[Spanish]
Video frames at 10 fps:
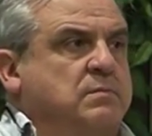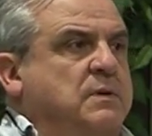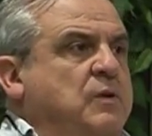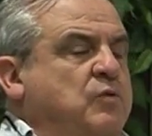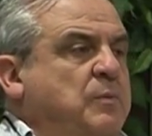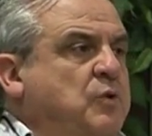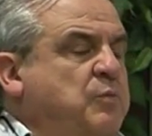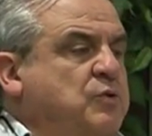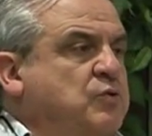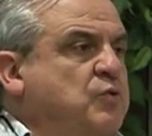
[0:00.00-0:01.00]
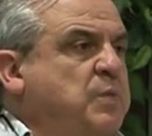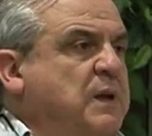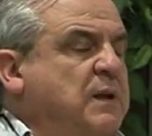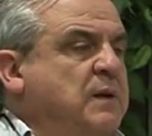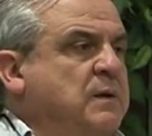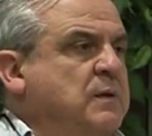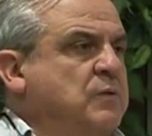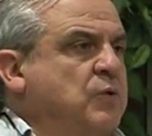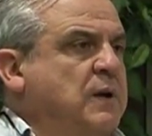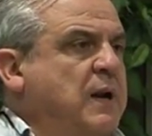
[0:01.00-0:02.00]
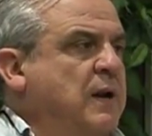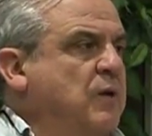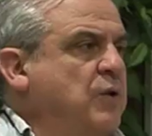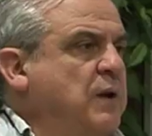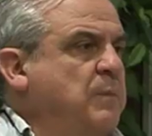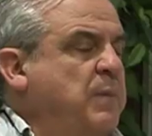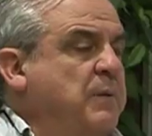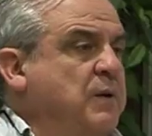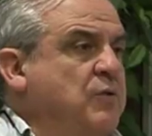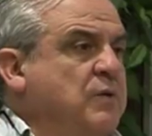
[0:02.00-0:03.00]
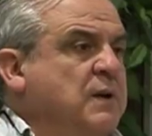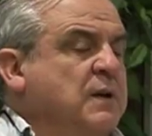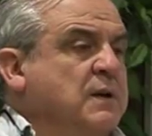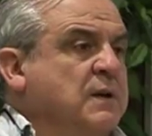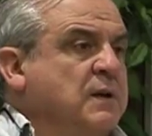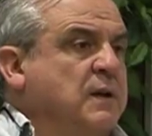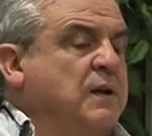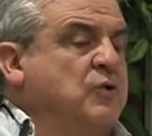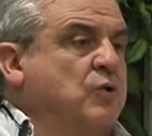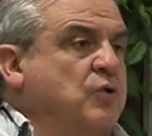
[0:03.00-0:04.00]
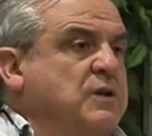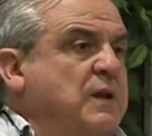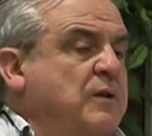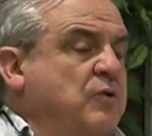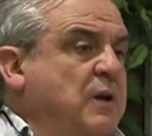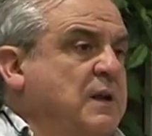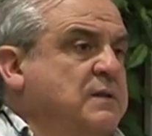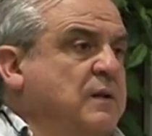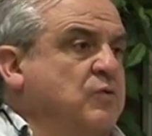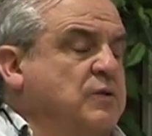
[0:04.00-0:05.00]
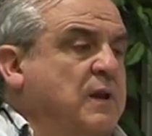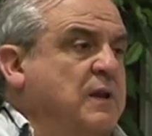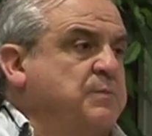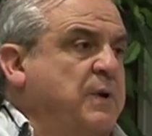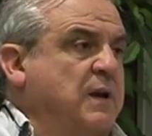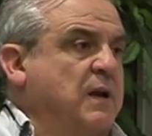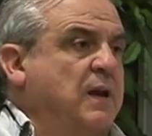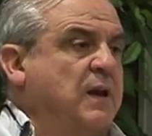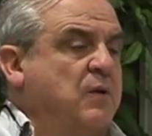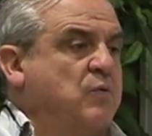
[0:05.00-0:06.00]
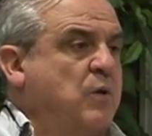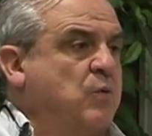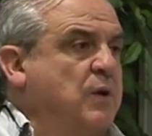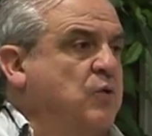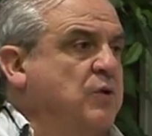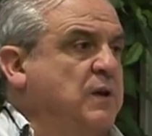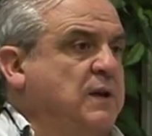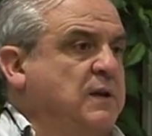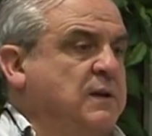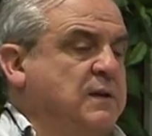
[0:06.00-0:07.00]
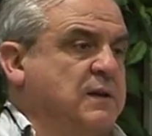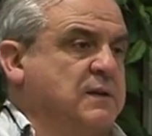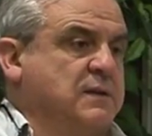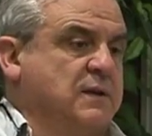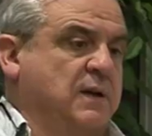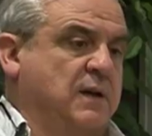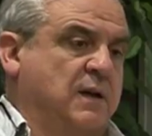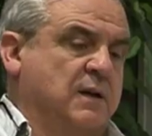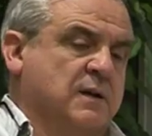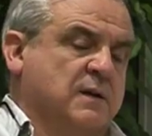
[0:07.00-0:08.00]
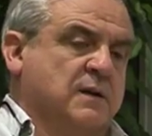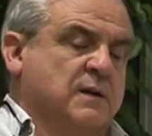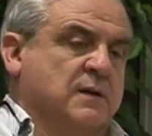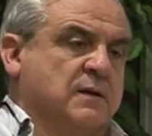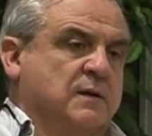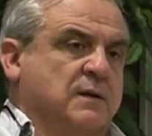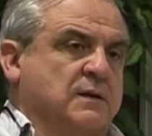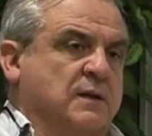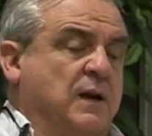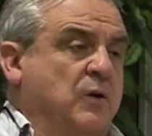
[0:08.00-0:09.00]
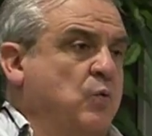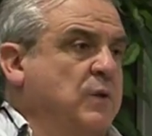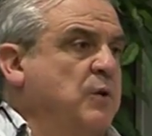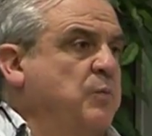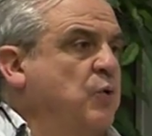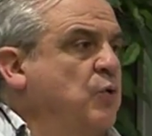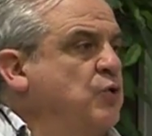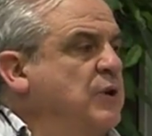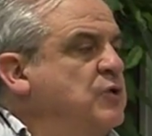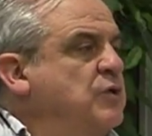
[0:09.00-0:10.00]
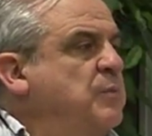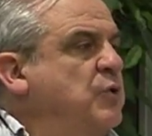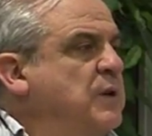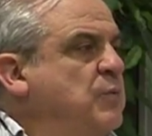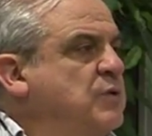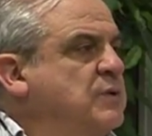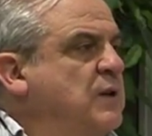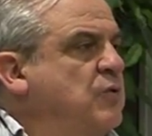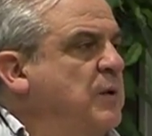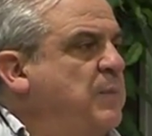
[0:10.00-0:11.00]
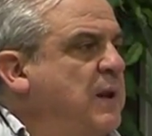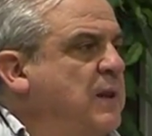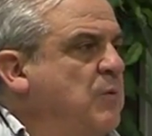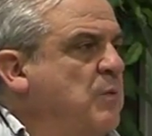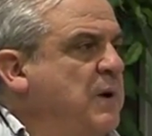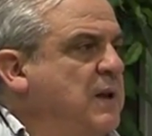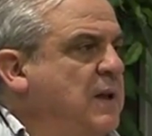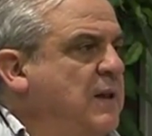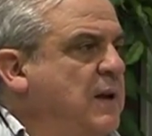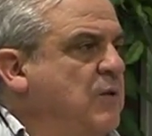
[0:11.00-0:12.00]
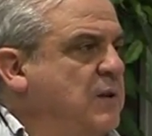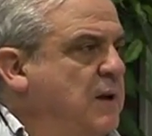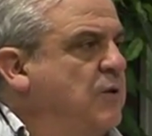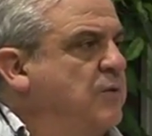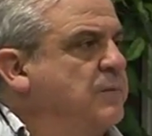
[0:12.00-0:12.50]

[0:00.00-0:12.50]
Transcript: el ayuntamiento ha puesto su parte con el arreglo del pabellón y yo creo que se dan todas las circunstancias para que haya un acuerdo y que se y se tengan en cuenta un poco los derechos deportivos tanto de Palencia como Melilla del año anterior.